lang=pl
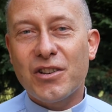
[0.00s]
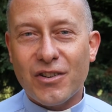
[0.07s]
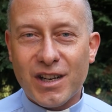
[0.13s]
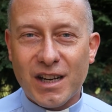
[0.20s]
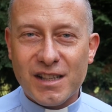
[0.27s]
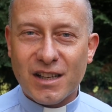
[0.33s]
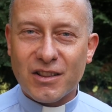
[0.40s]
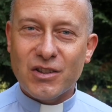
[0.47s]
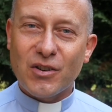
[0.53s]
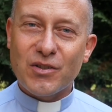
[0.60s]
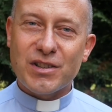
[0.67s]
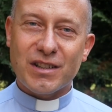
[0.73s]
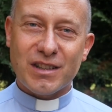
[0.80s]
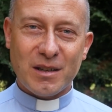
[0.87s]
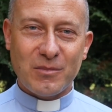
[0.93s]
i
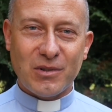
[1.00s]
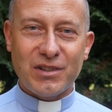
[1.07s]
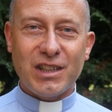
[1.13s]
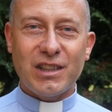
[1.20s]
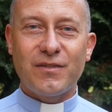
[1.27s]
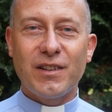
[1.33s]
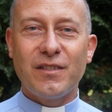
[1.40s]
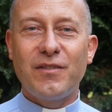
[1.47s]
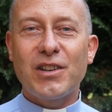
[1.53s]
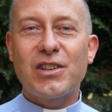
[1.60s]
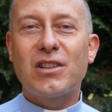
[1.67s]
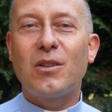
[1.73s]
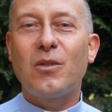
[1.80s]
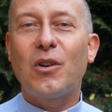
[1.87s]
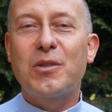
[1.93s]
organizatorzy tej modlitwy
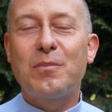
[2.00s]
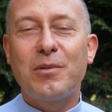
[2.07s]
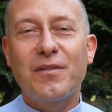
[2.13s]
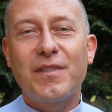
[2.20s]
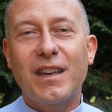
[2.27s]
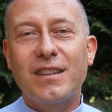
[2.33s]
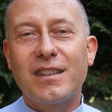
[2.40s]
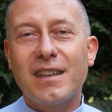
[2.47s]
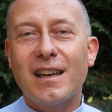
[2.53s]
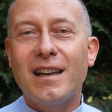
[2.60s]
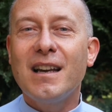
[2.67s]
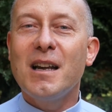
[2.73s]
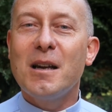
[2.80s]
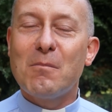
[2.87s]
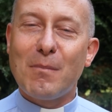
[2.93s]
wyślą odpowiednie
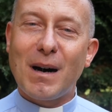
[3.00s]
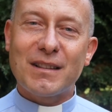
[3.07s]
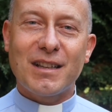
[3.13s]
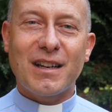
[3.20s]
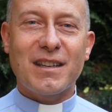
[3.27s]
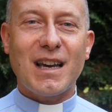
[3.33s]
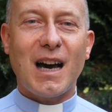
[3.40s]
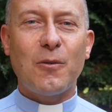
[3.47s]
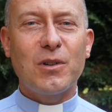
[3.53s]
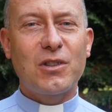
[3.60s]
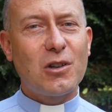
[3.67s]
materiały.